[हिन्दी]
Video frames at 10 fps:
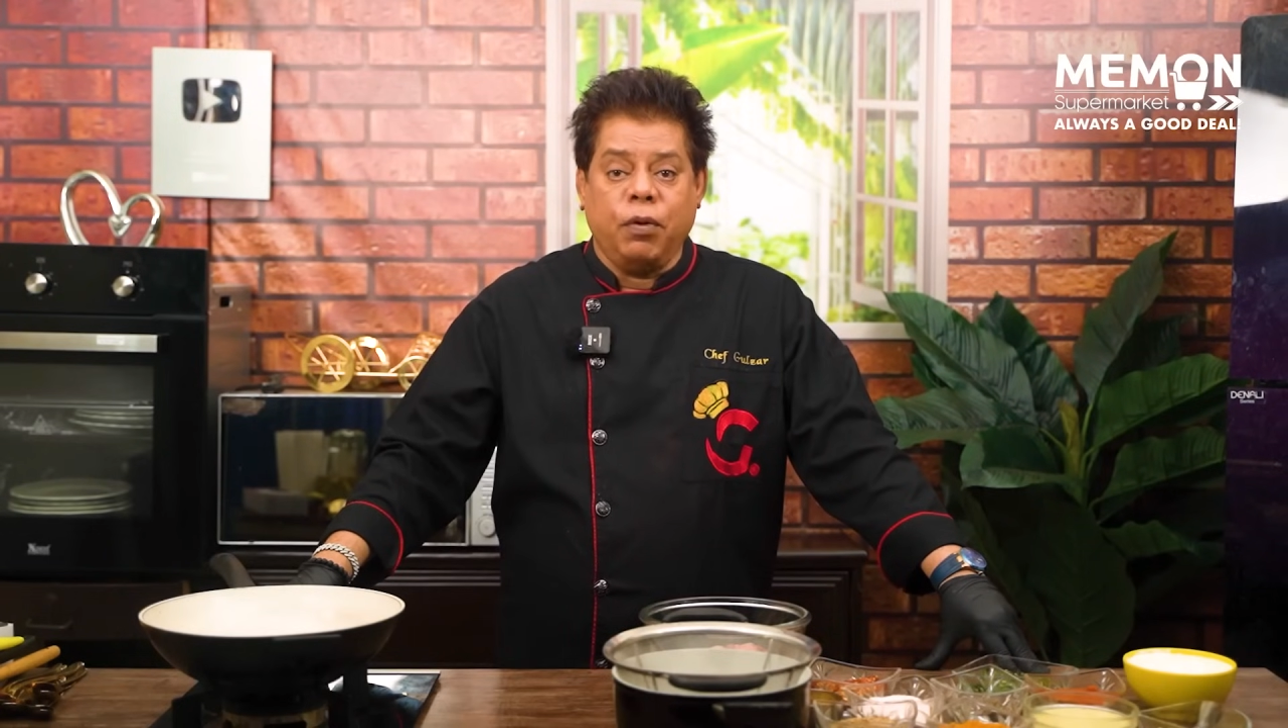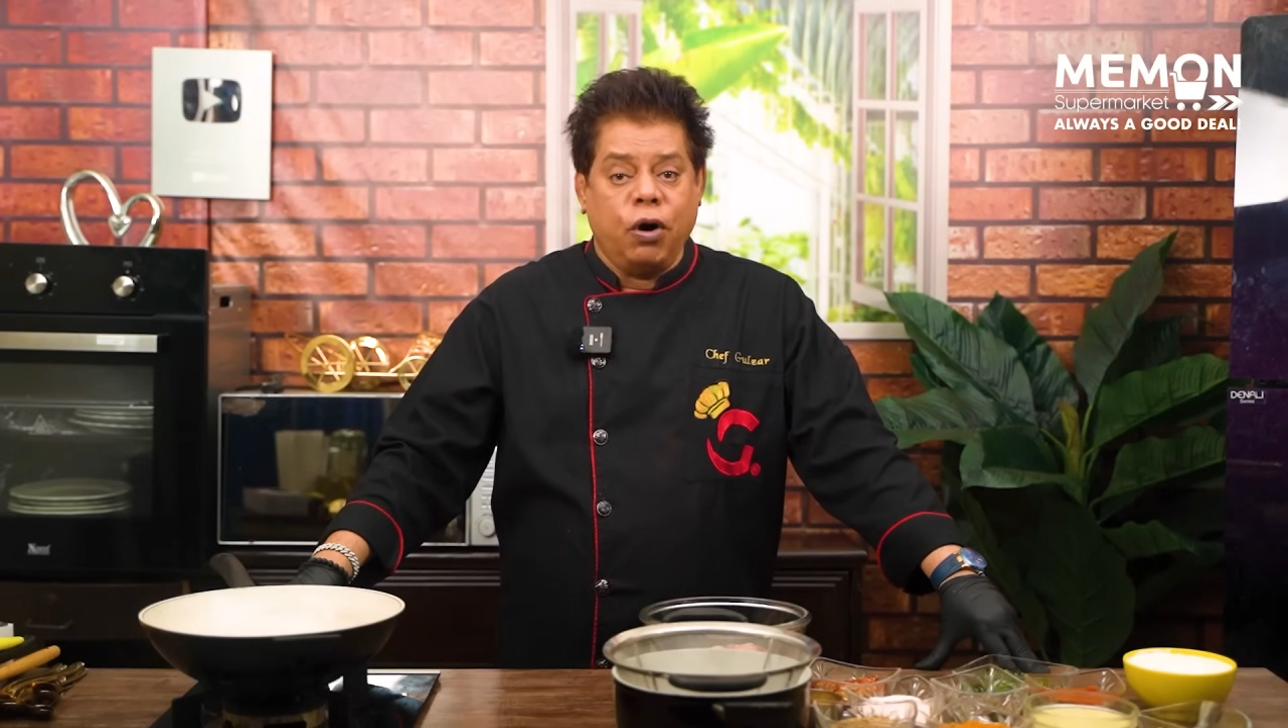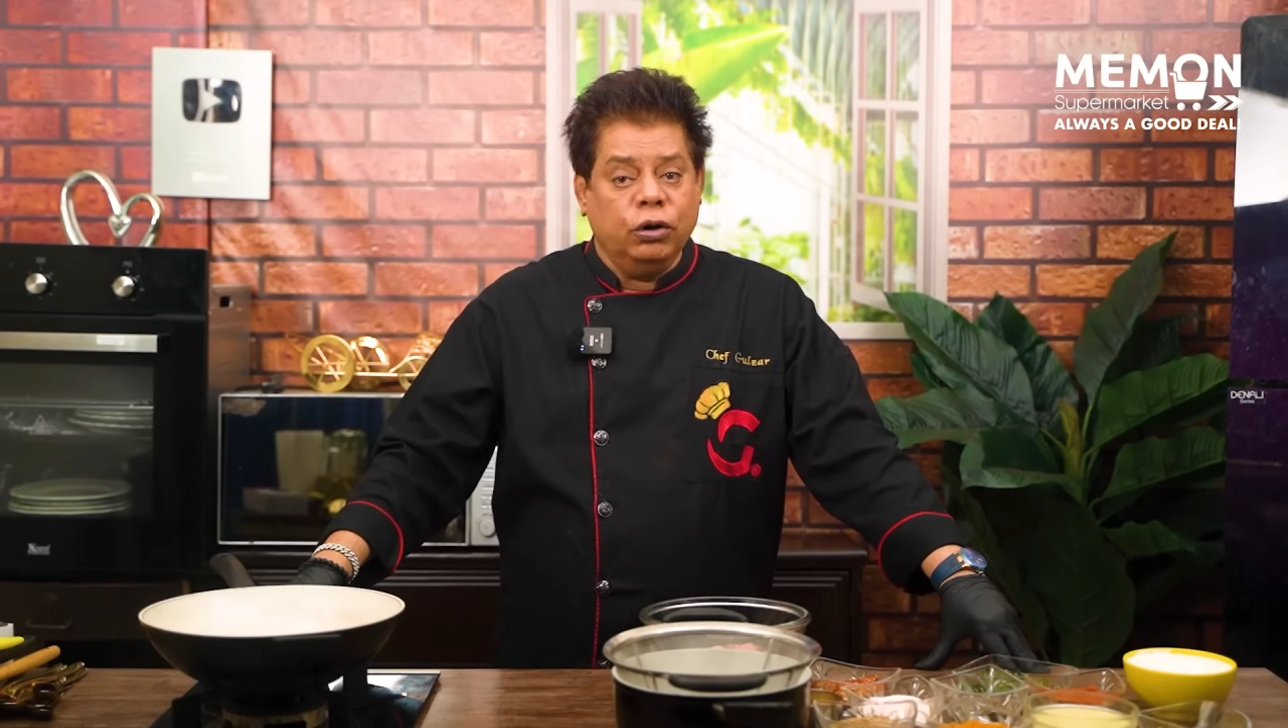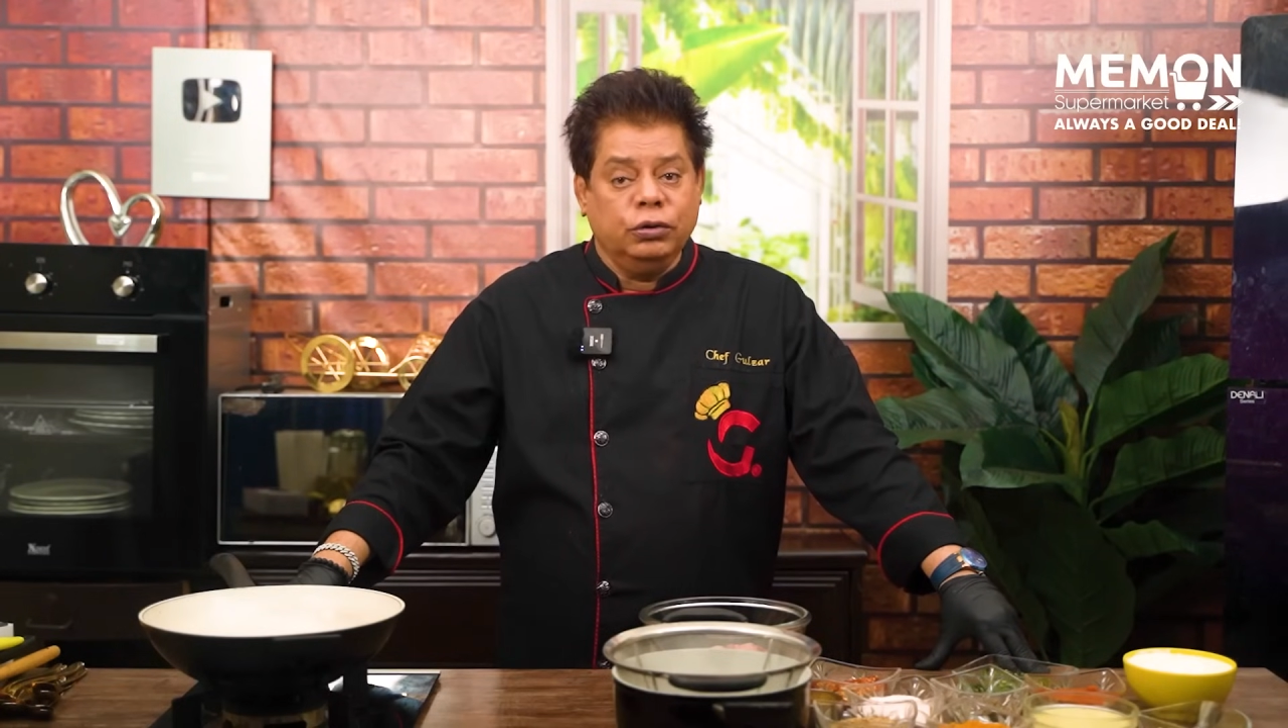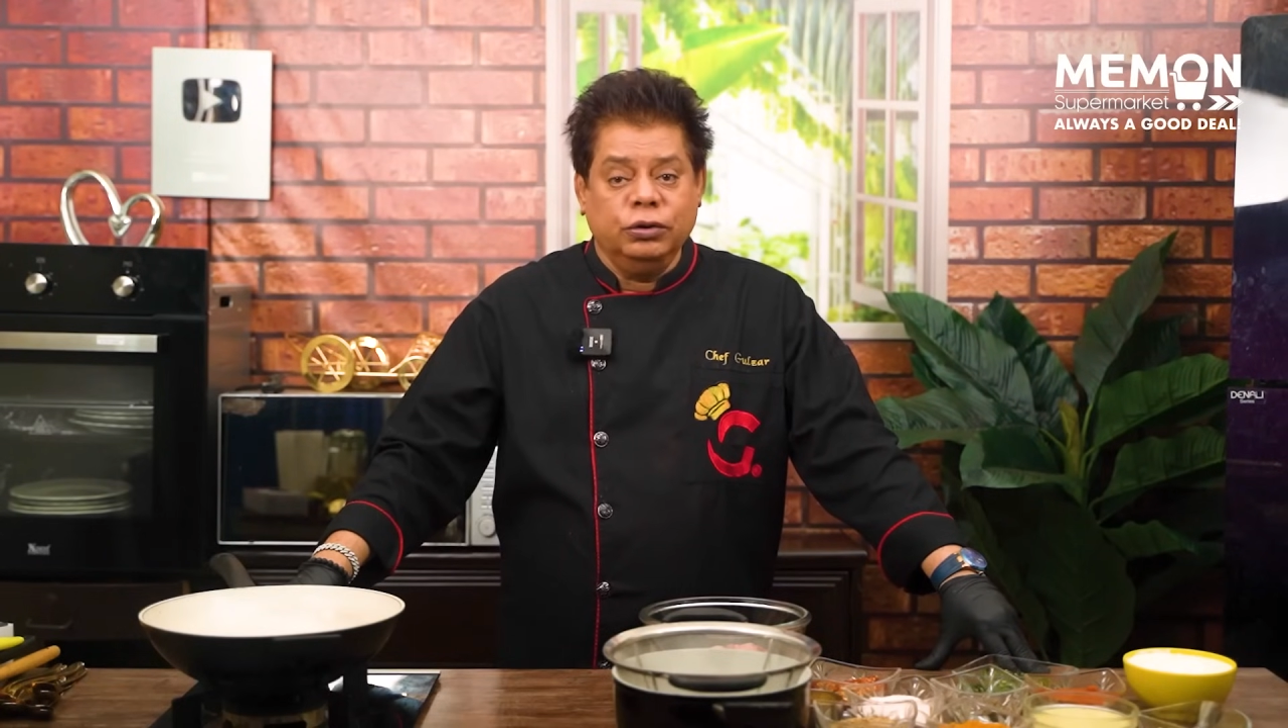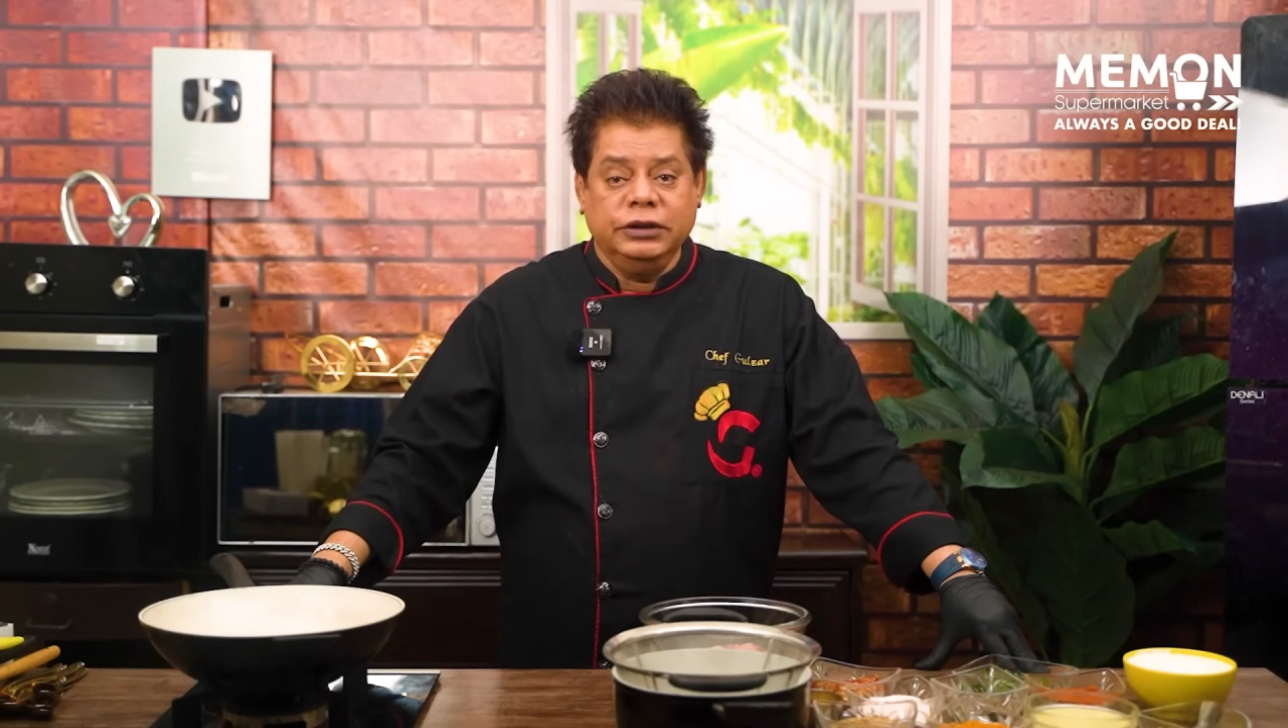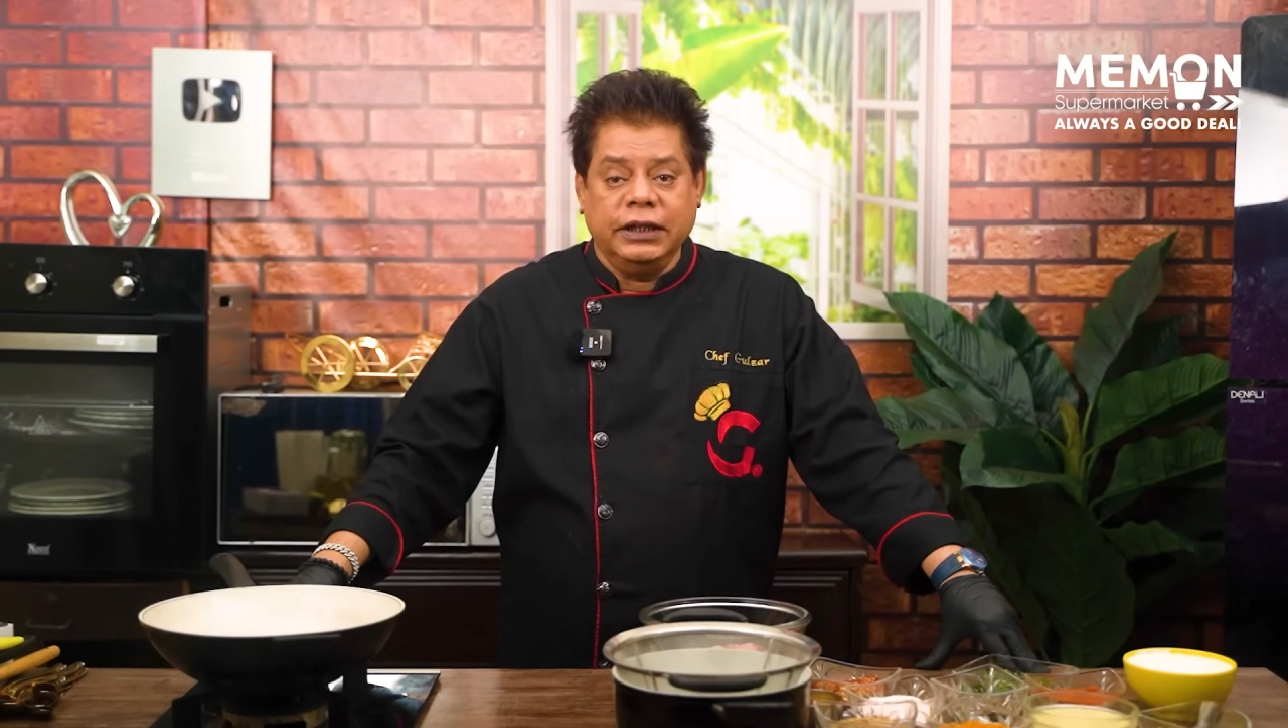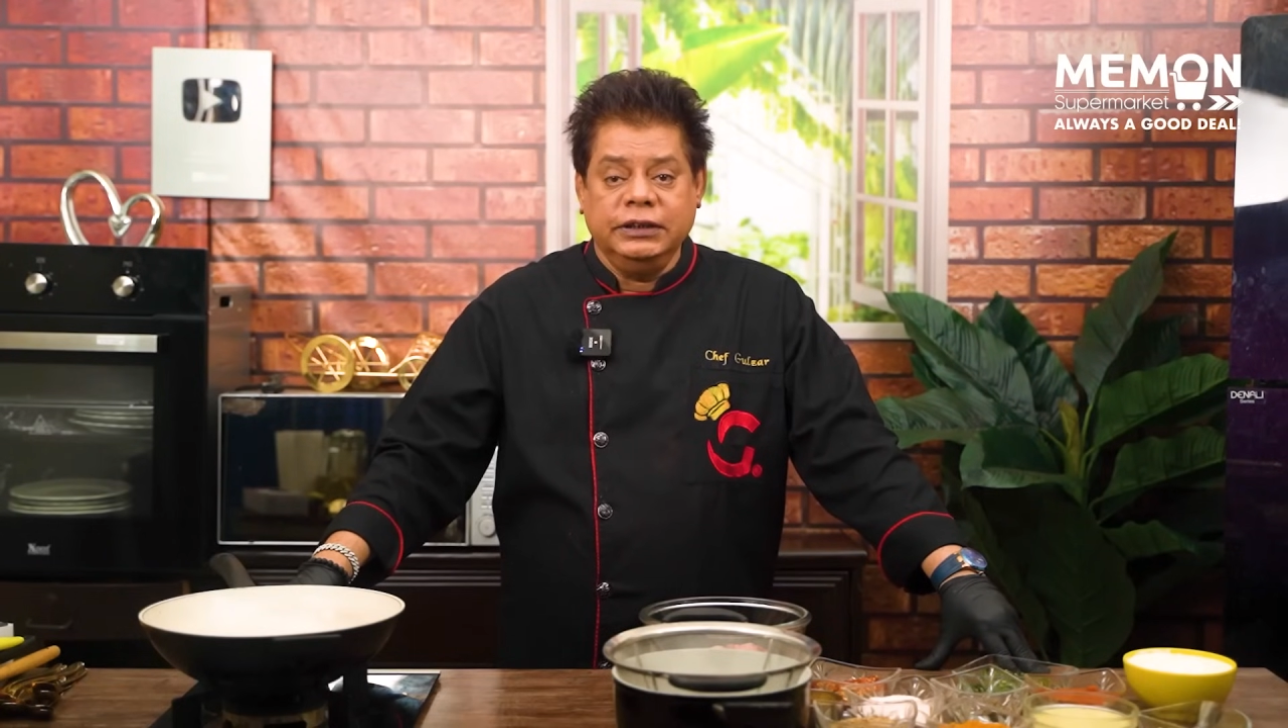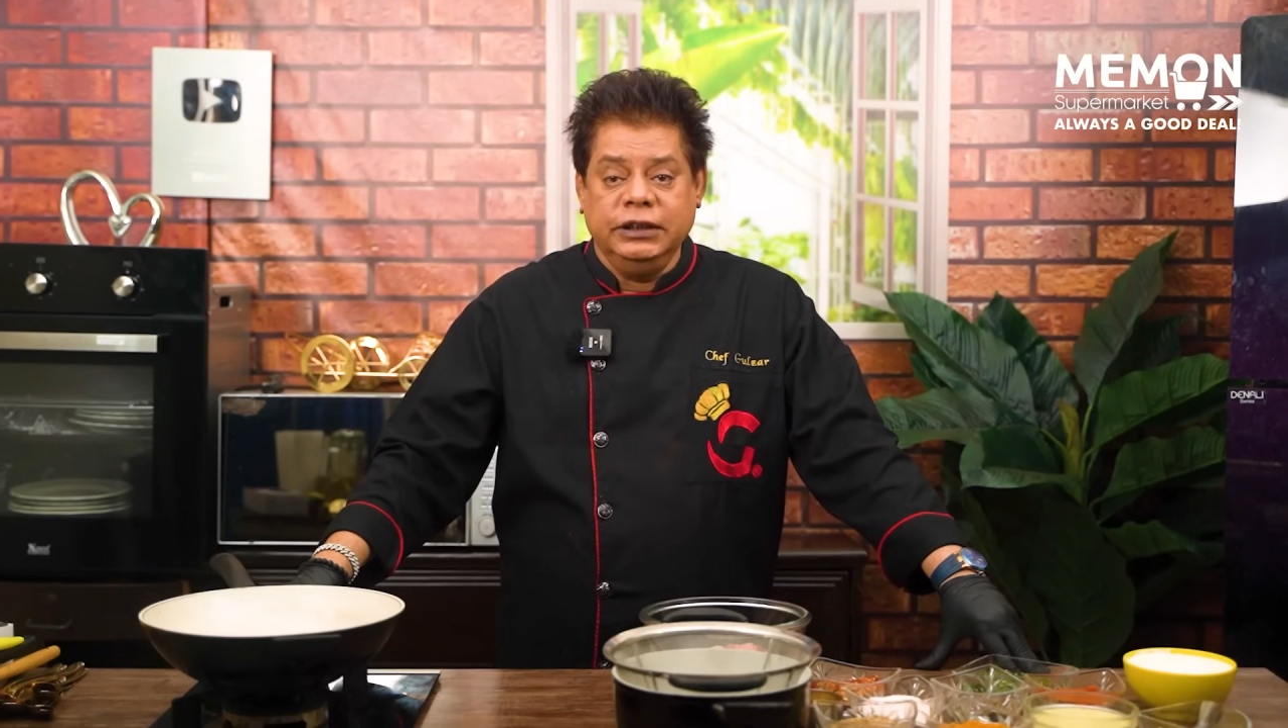बहुत कुछ है